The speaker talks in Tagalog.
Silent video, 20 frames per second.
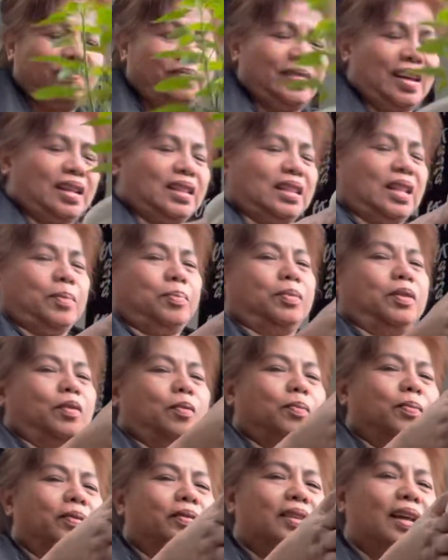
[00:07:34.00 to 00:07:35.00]
At dito
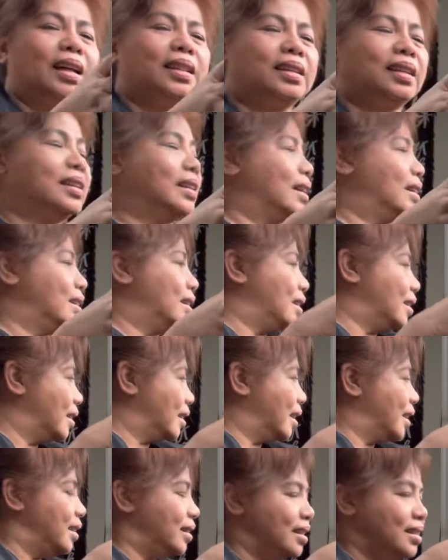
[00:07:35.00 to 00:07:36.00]
po natin
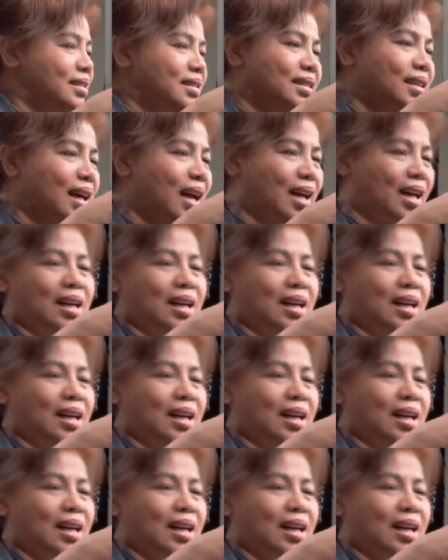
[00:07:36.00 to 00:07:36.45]
ilalagay din sa